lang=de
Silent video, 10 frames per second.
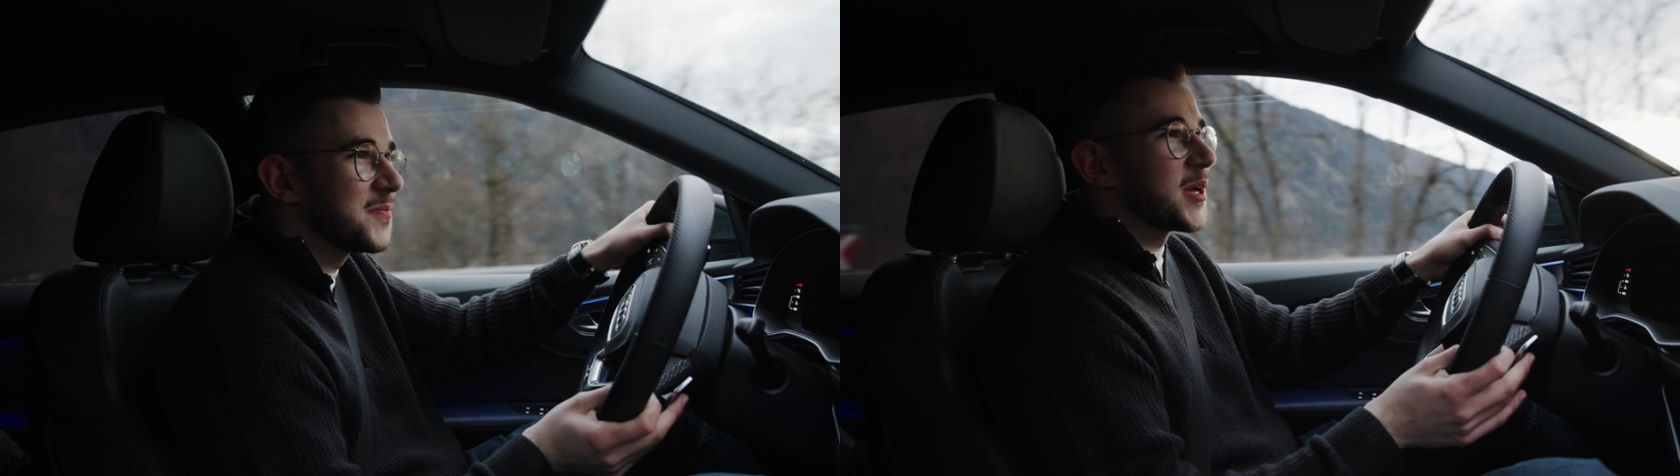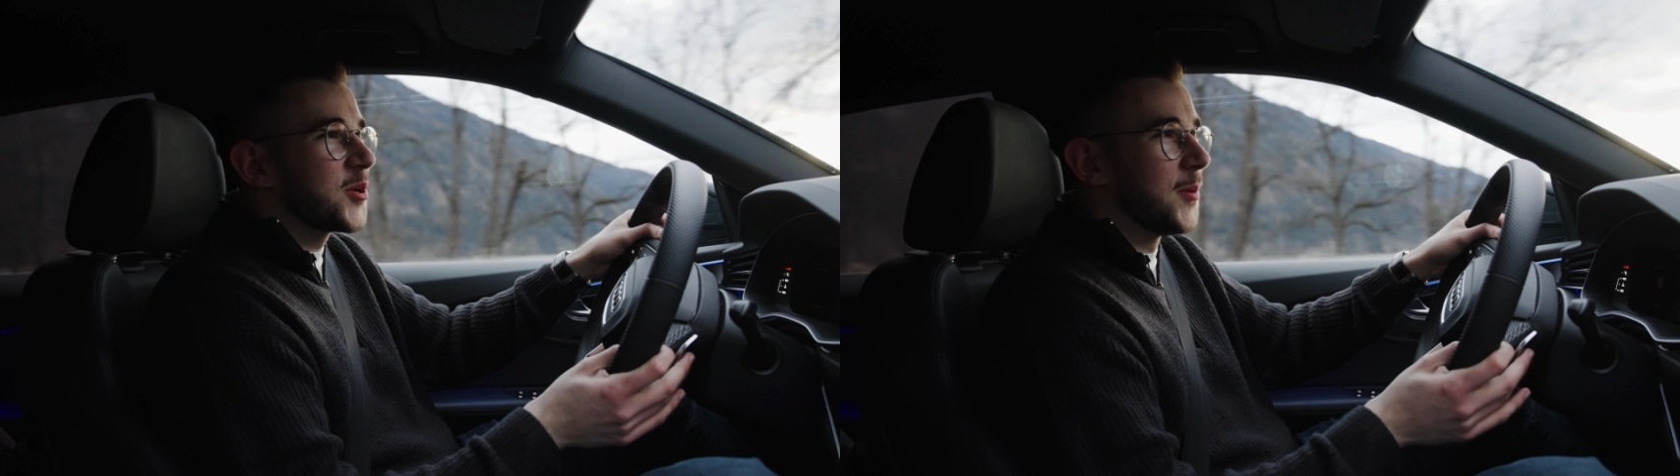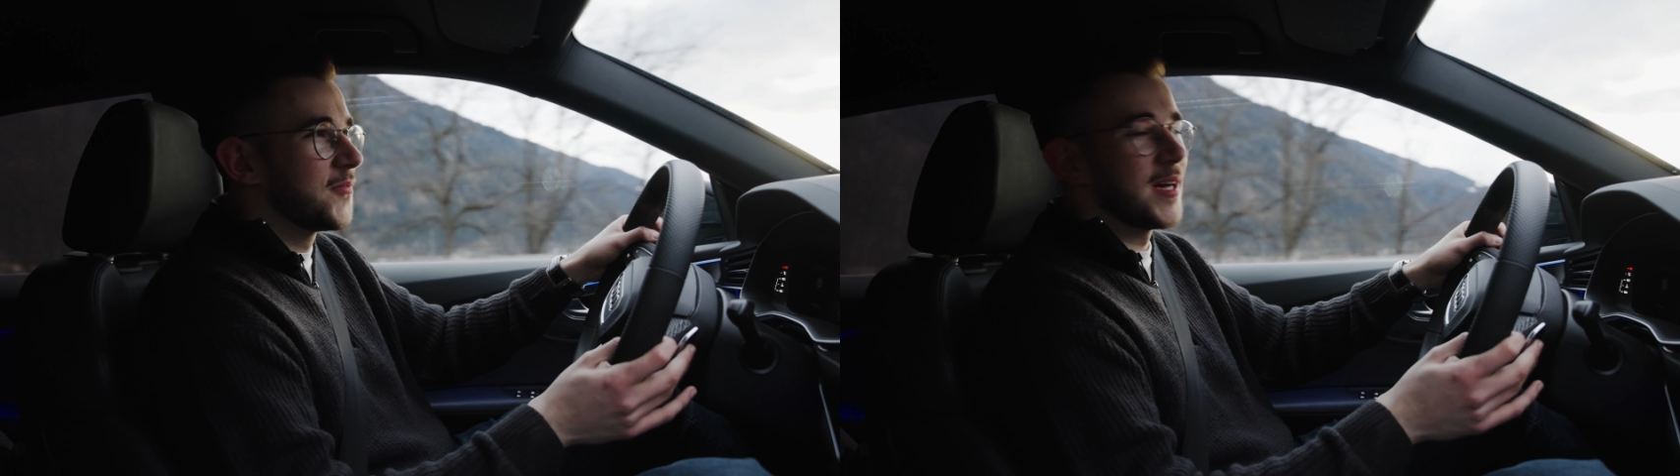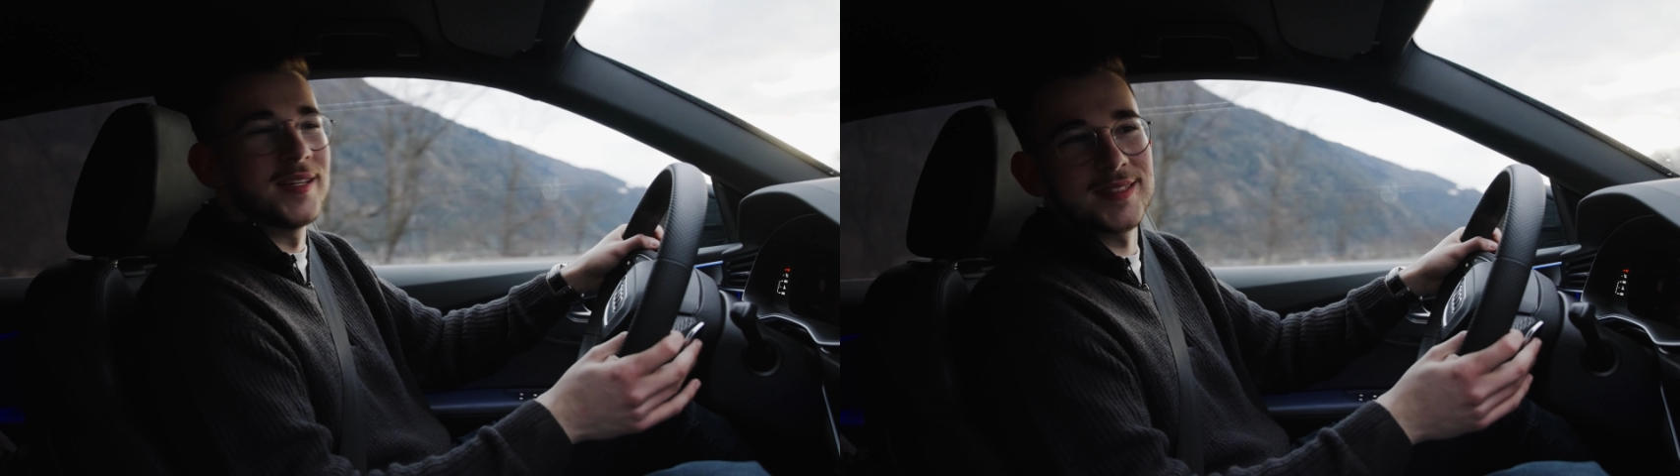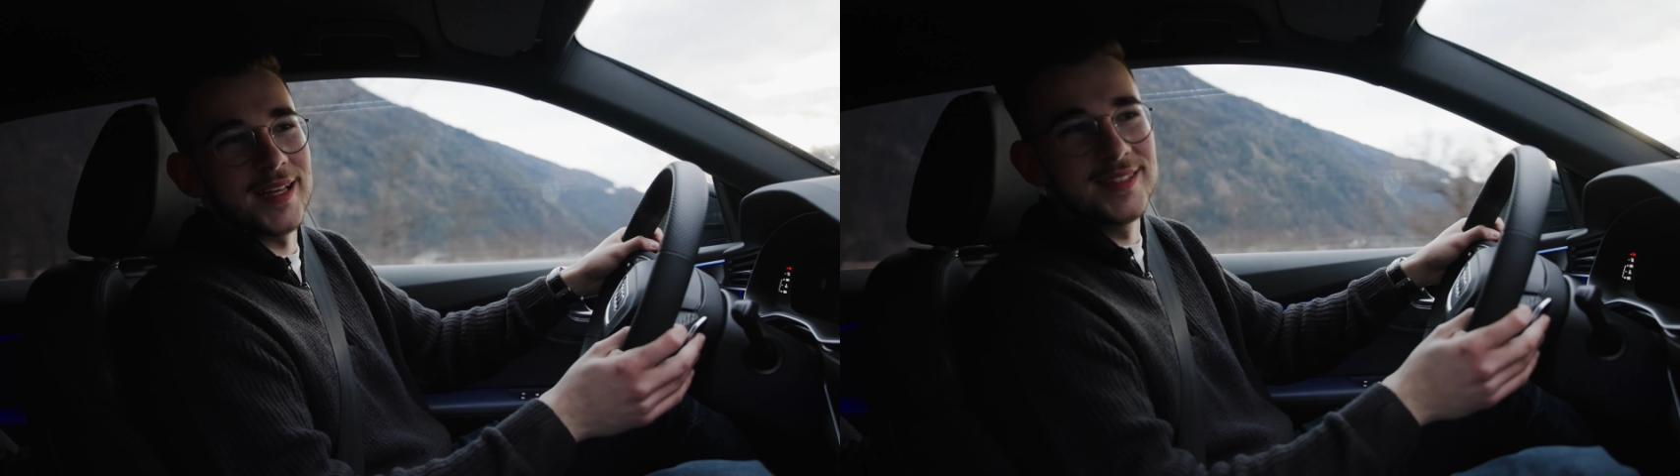Mein Kopf kann
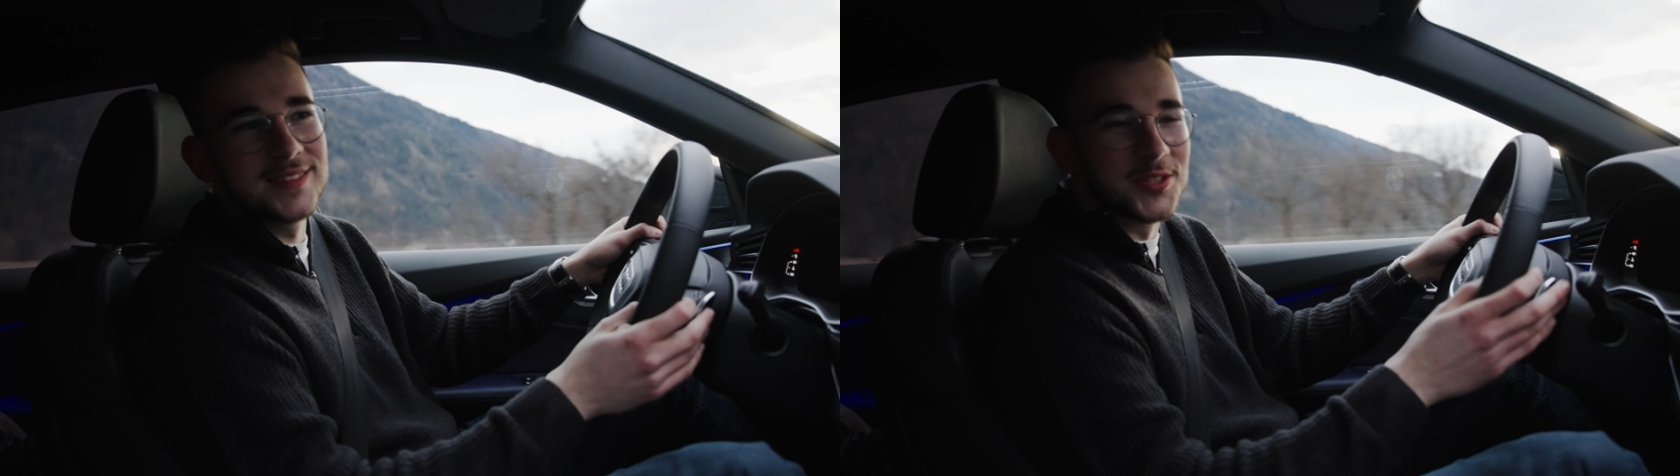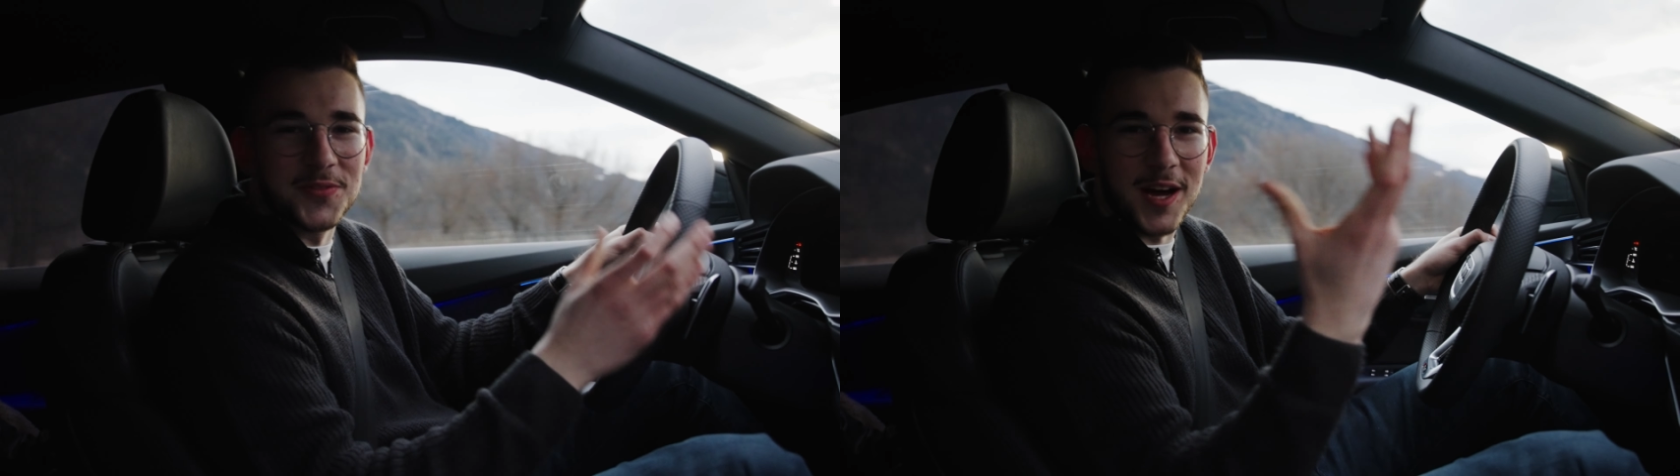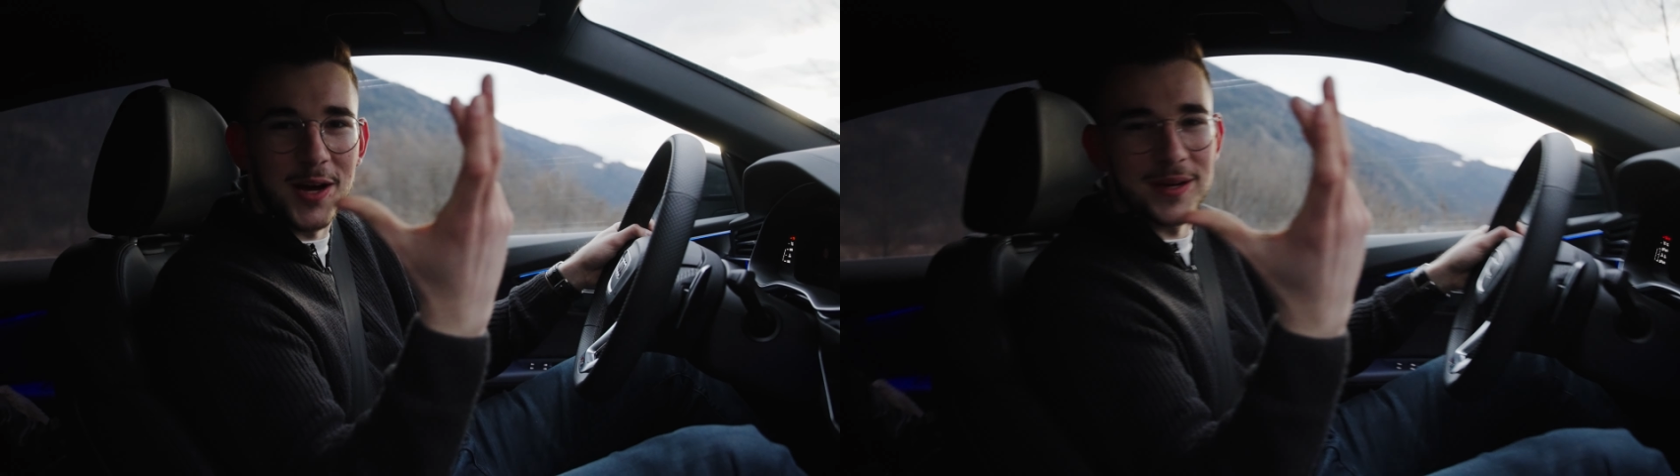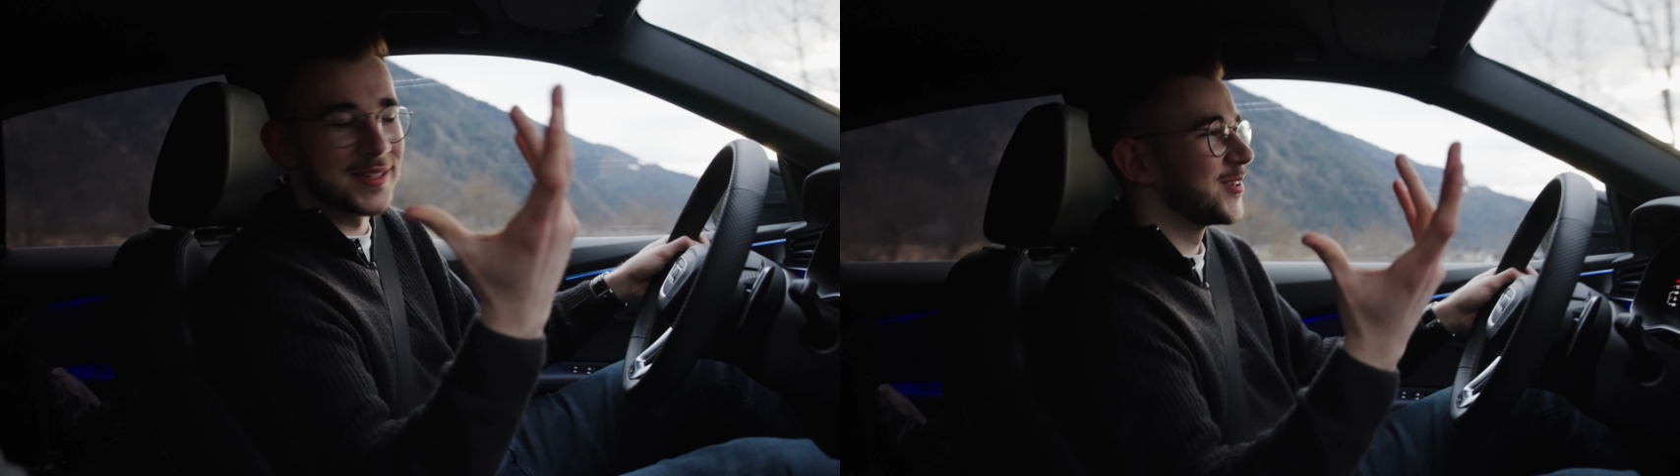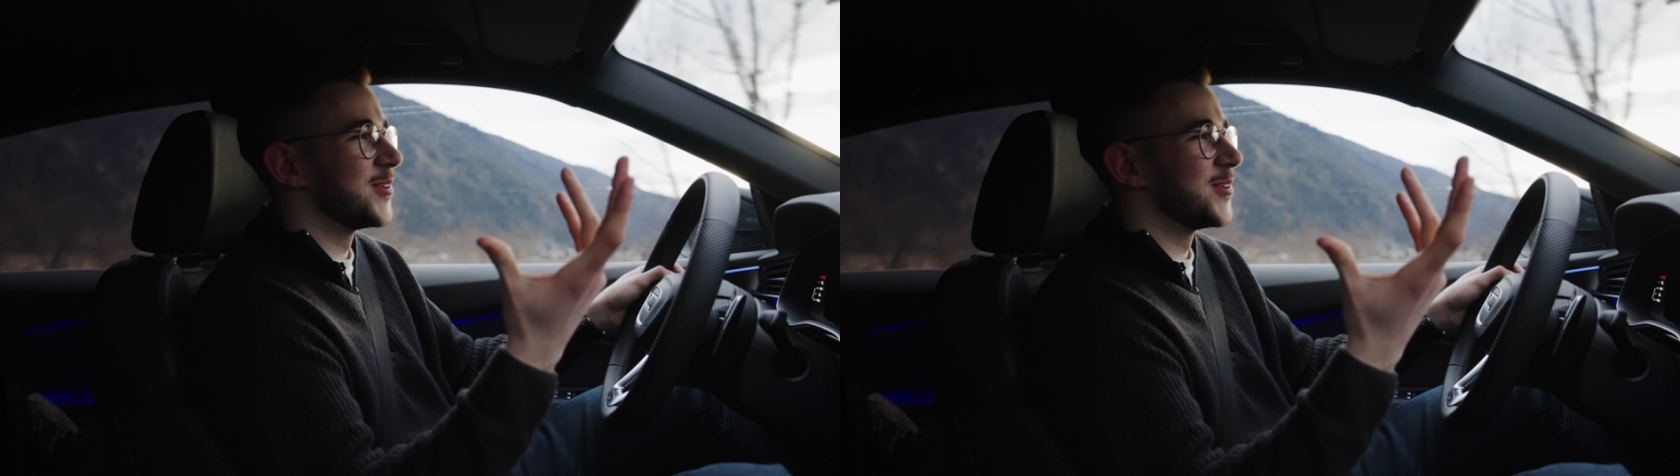das alles nicht verarbeiten,